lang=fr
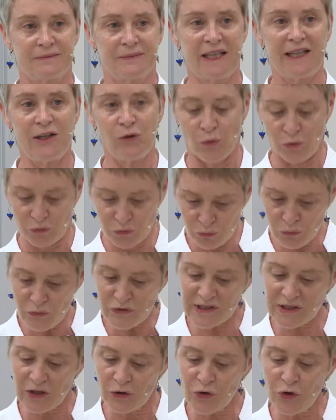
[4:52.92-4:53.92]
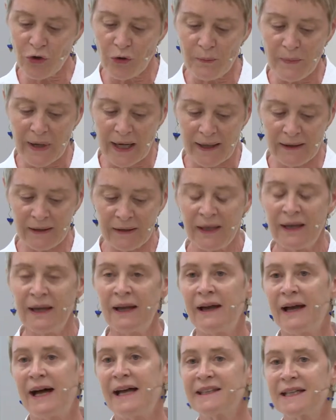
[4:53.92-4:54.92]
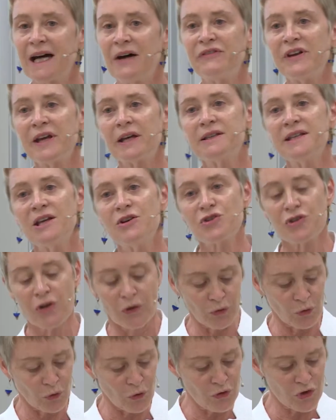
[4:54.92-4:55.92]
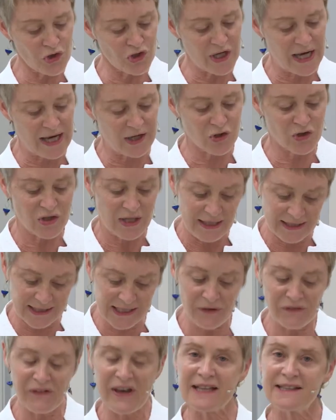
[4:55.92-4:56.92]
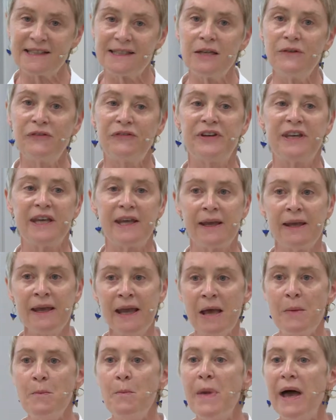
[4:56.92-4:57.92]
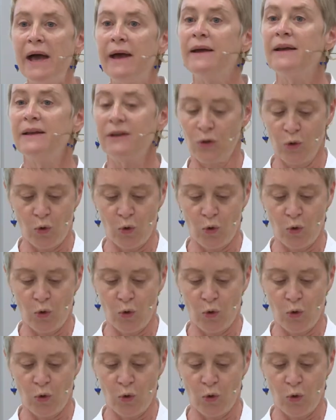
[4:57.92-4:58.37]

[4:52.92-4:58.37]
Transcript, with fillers: qui ont tous en commun, à travers des champs de recherche diversifiés mais